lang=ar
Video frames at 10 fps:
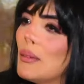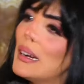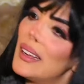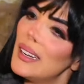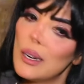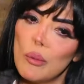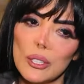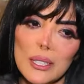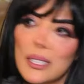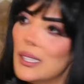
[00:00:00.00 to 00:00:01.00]
مناخيرك
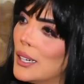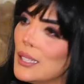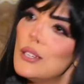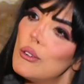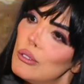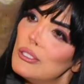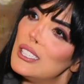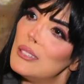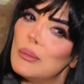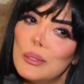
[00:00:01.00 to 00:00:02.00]
باظت انك انت
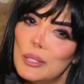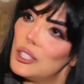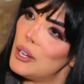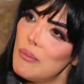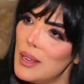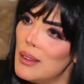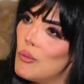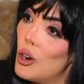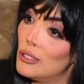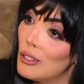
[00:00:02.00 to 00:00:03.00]
كنت بتشمي
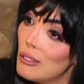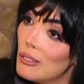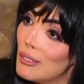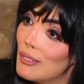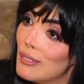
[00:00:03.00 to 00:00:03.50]
مخدرات